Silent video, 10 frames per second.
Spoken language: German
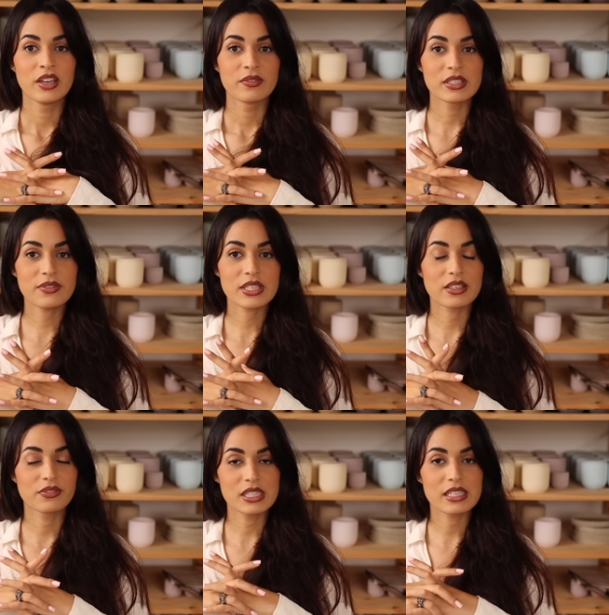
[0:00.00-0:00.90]
Wisst ihr, was
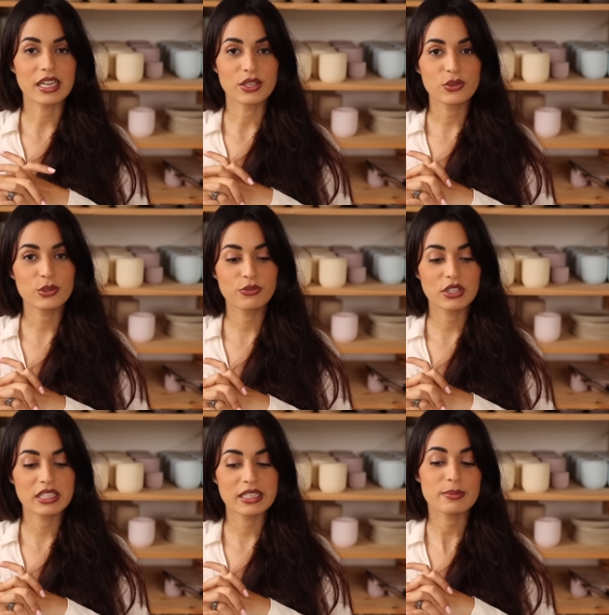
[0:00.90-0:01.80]
ich witzig an YouTube
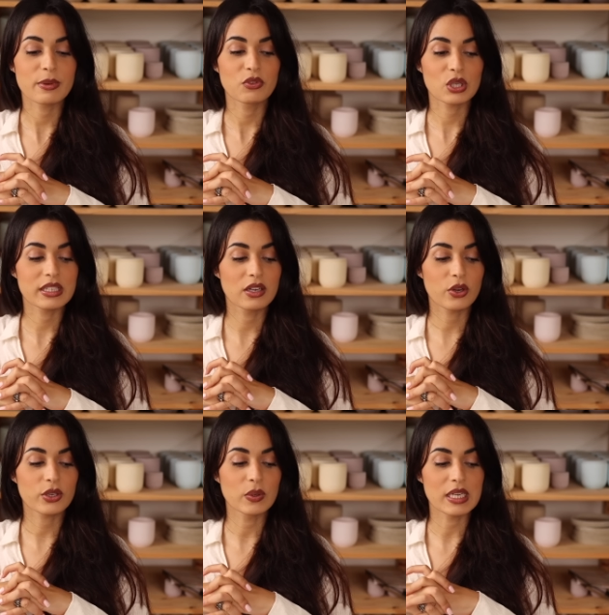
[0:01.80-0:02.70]
finde? Dass man wirklich den
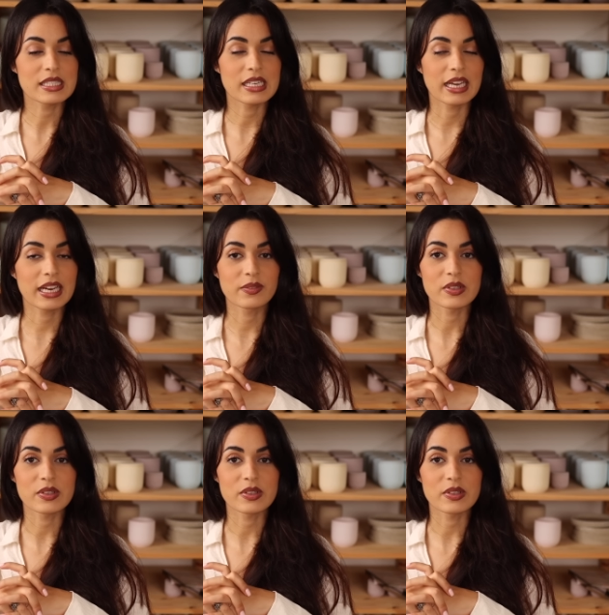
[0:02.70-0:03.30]
Leuten nur das zeigen kann,